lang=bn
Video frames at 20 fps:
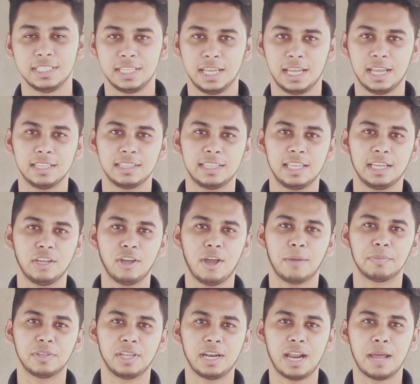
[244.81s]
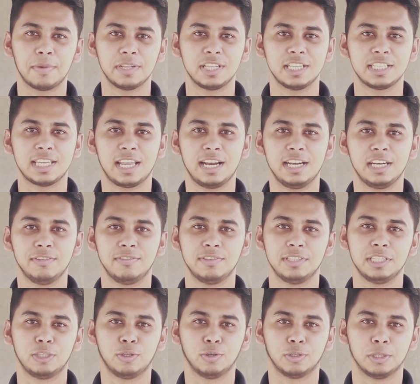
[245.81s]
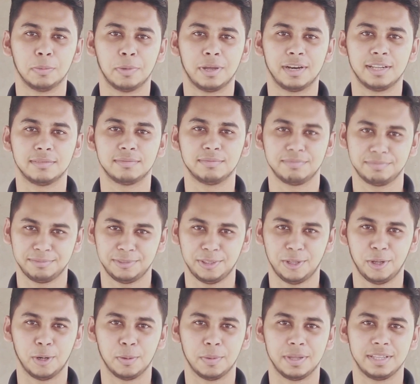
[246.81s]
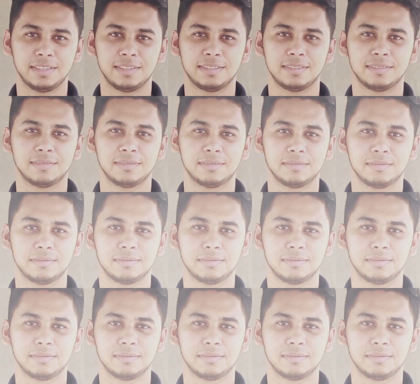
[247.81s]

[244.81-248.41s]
সেখান থেকেও আপনারা আমাদের চ্যানেলটি ভিজিট করতে পারেন ধন্যবাদ